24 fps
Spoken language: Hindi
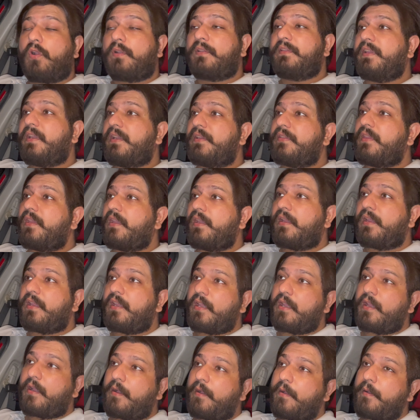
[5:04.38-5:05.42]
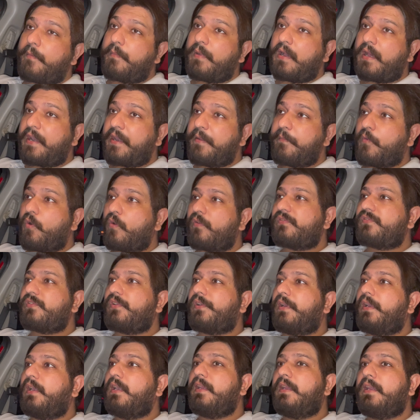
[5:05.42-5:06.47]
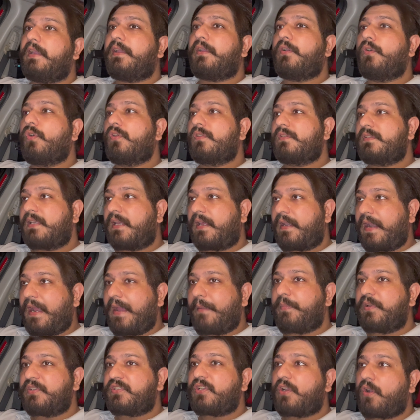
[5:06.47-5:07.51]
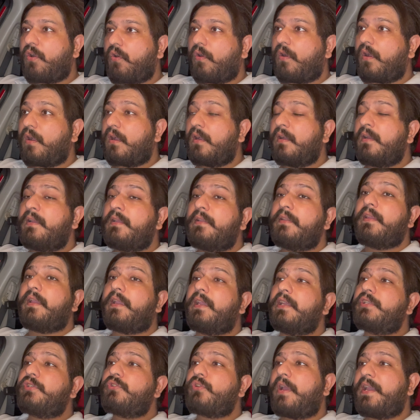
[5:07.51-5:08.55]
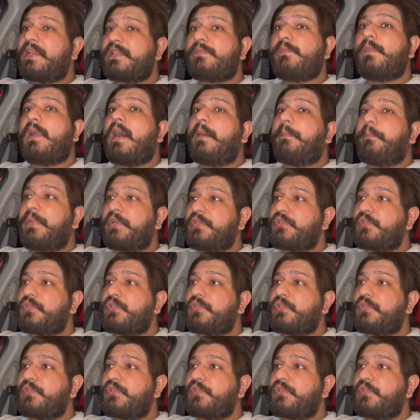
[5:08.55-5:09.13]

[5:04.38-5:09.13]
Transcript: और देखते हैं कि हमारे मॉन्स्टर के लिए कौन सा रैप अच्छा होगा देखिए चॉइस मैं आप पे